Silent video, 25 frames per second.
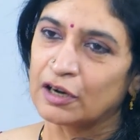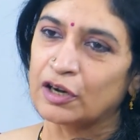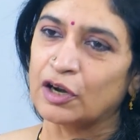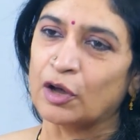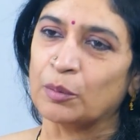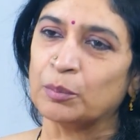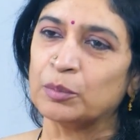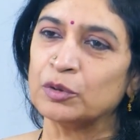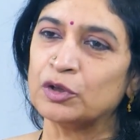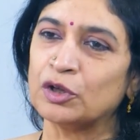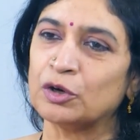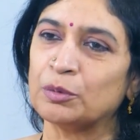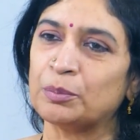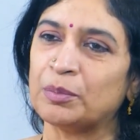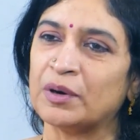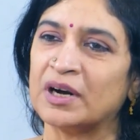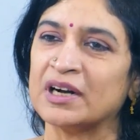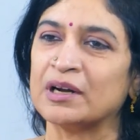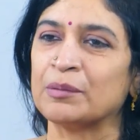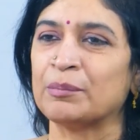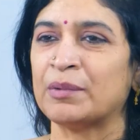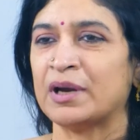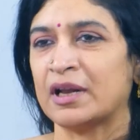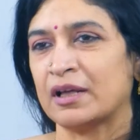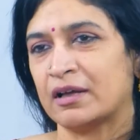డబ్బుతో
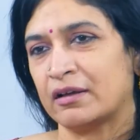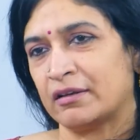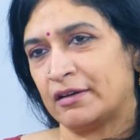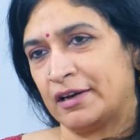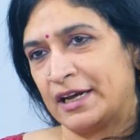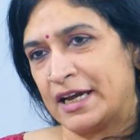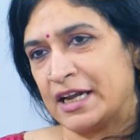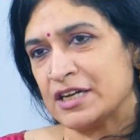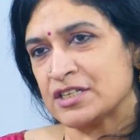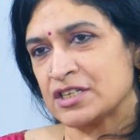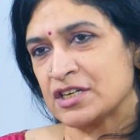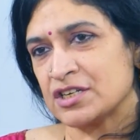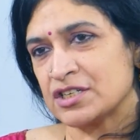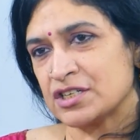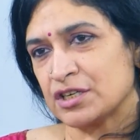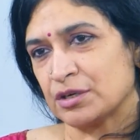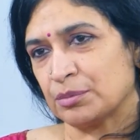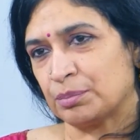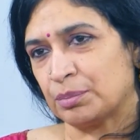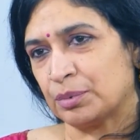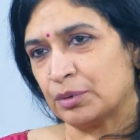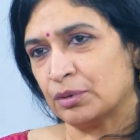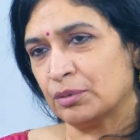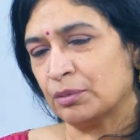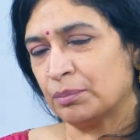పాటు మనకి
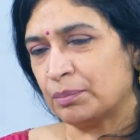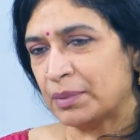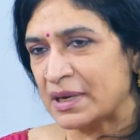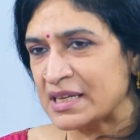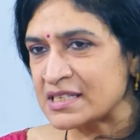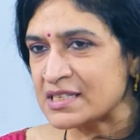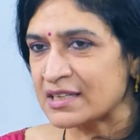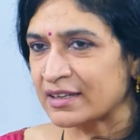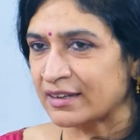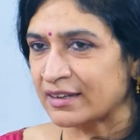రిలేషన్షిప్ ప్లస్